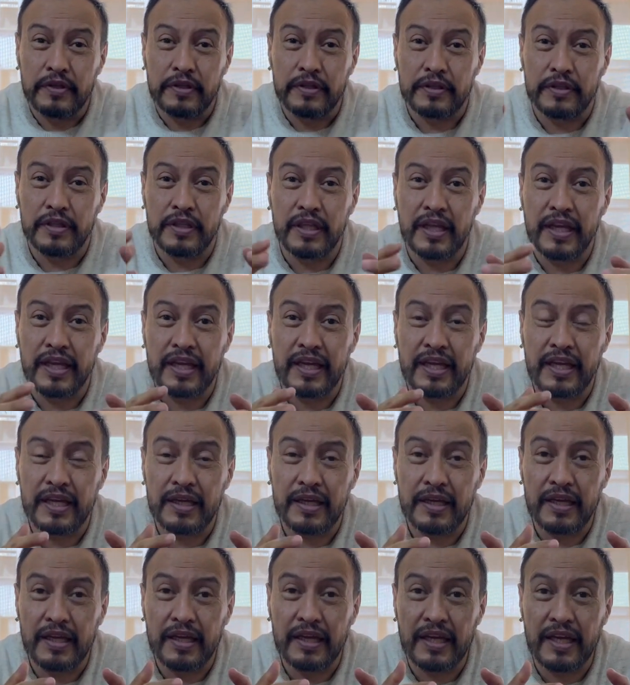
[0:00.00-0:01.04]
de
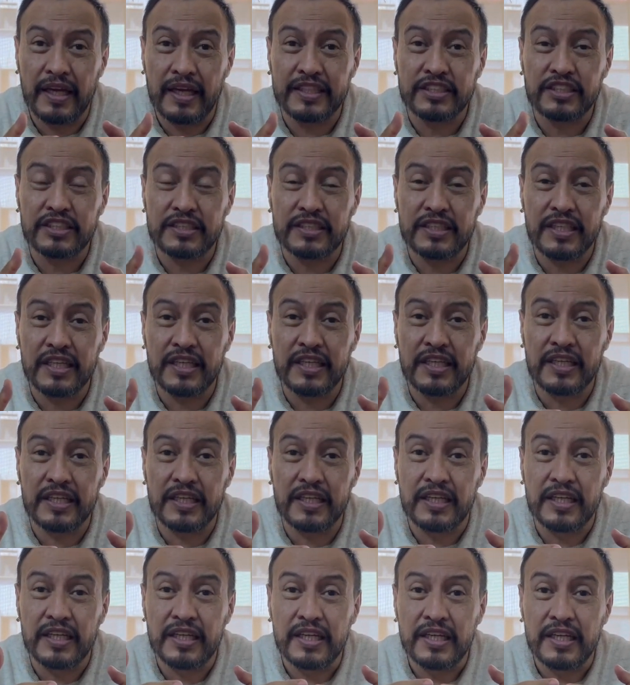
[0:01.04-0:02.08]

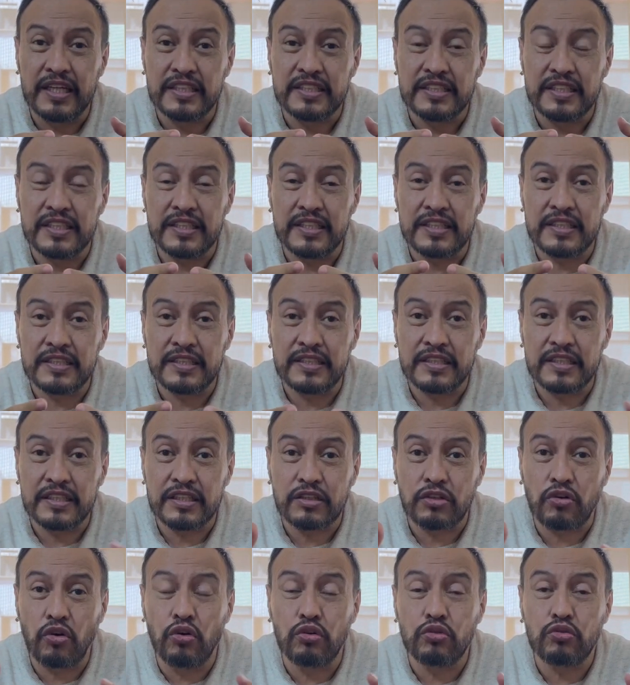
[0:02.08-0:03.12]
este eh,
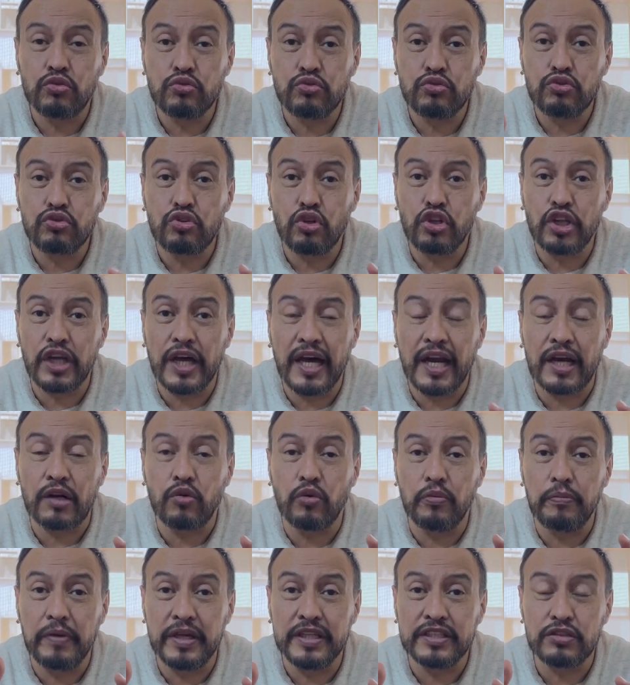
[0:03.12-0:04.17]
conjunto de
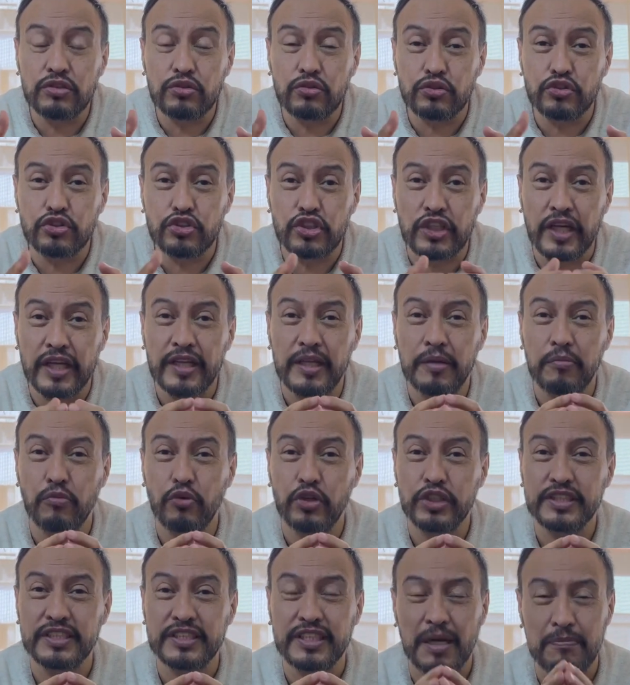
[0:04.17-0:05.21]
argumentos que
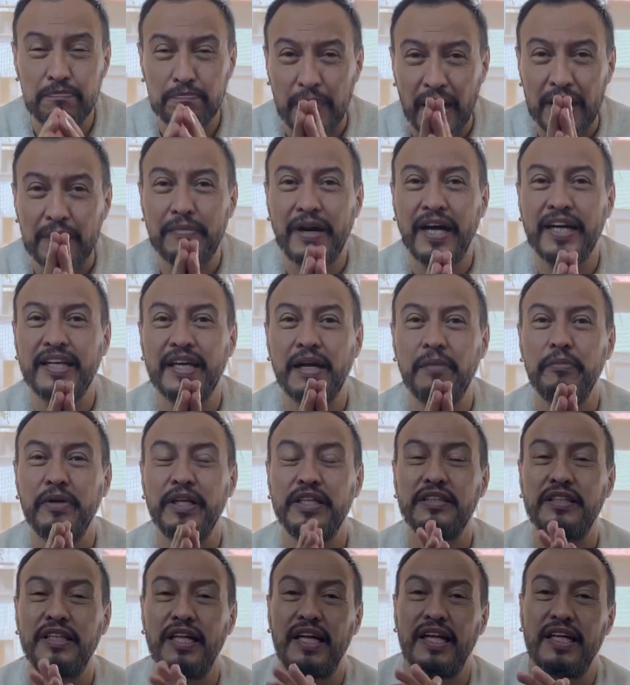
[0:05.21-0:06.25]
demuestran
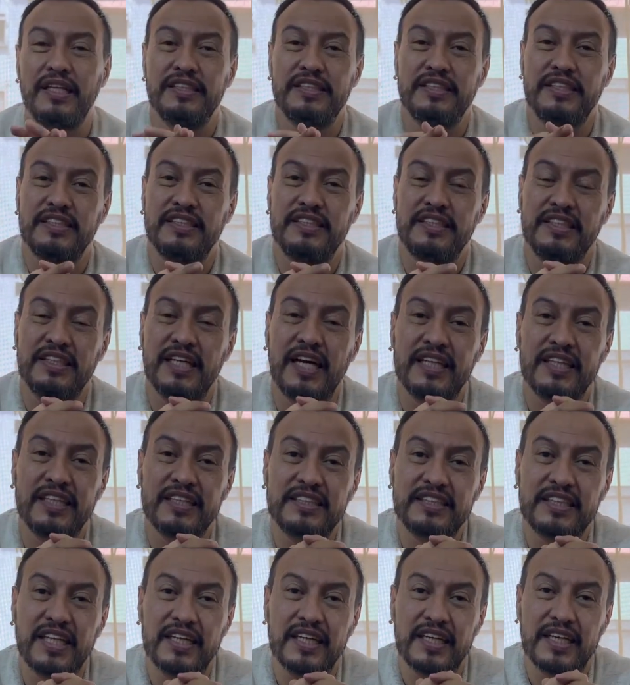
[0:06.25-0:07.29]
palmariamente la necesidad de
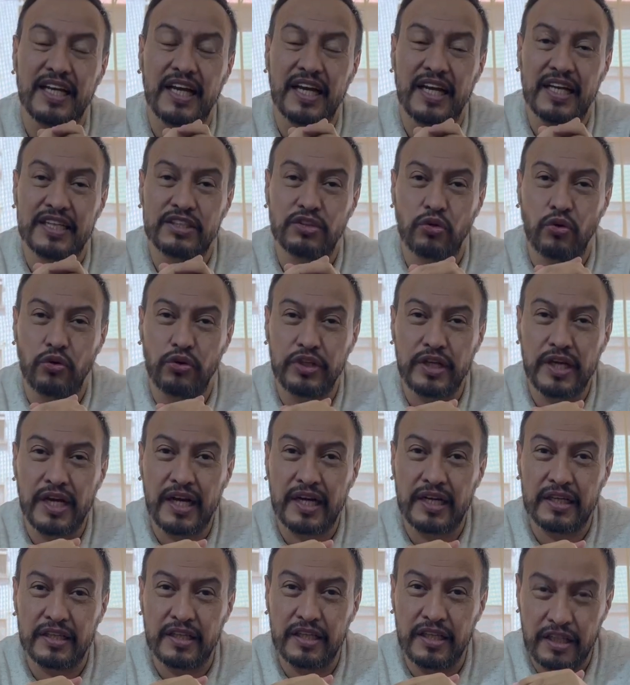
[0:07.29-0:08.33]
esta
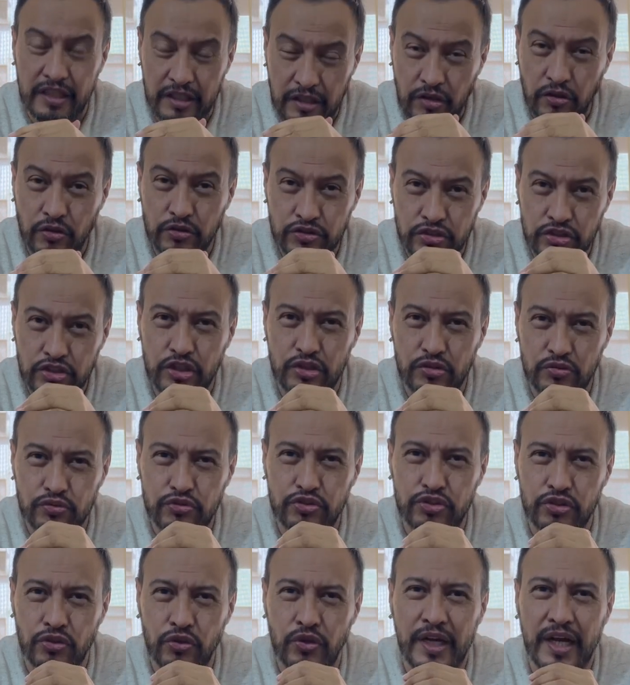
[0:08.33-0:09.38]
declaratoria
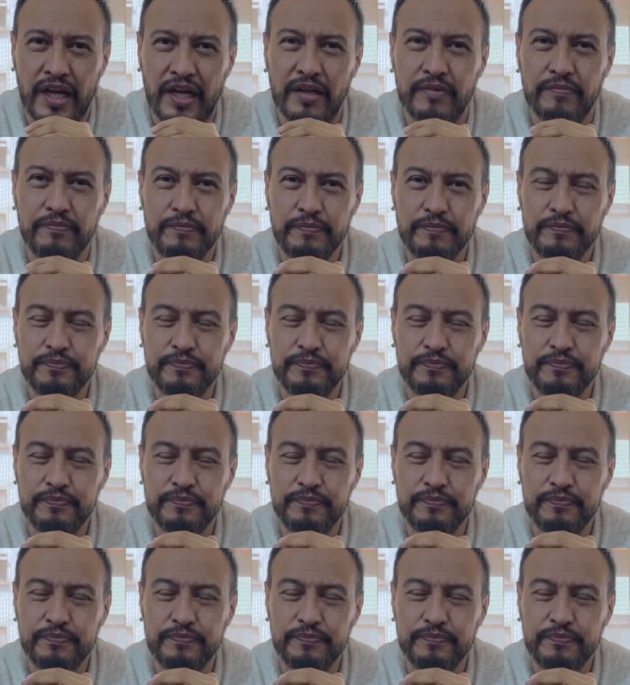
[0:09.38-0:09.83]
inconstitucional.